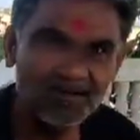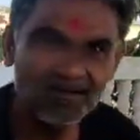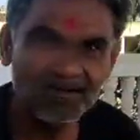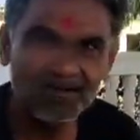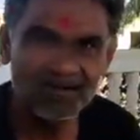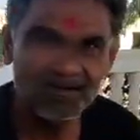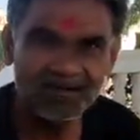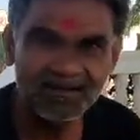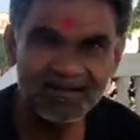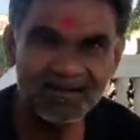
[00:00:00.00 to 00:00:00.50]

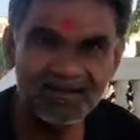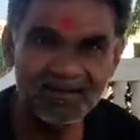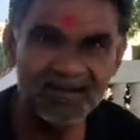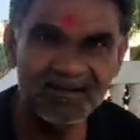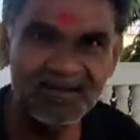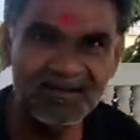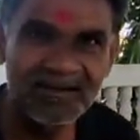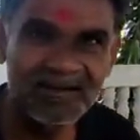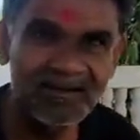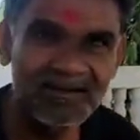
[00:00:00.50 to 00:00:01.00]
आप यहाँ
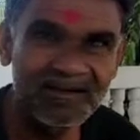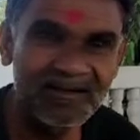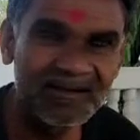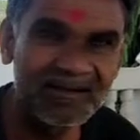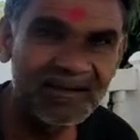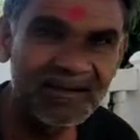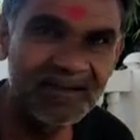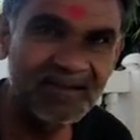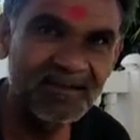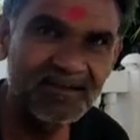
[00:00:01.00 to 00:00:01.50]
पे
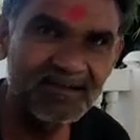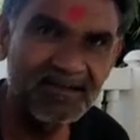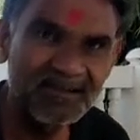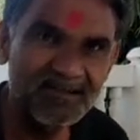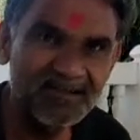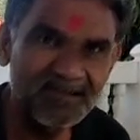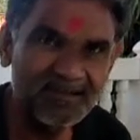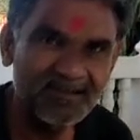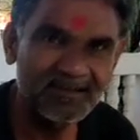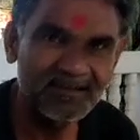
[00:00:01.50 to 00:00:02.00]
कितनी
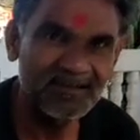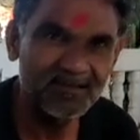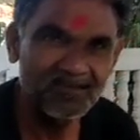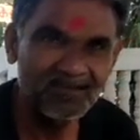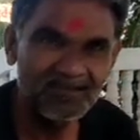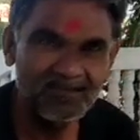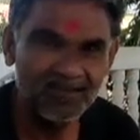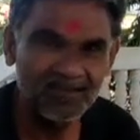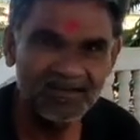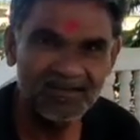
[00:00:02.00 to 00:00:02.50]
साल से
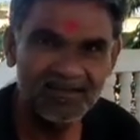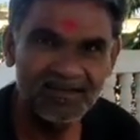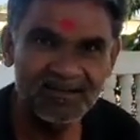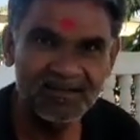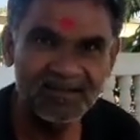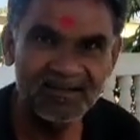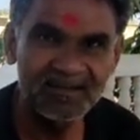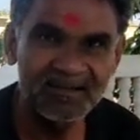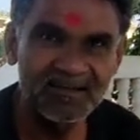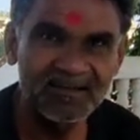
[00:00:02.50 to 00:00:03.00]
सेवा कर रहे हैं
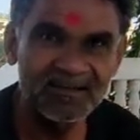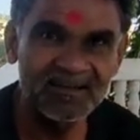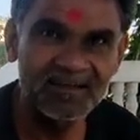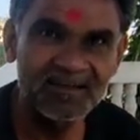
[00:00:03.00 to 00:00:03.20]
शिंगा जी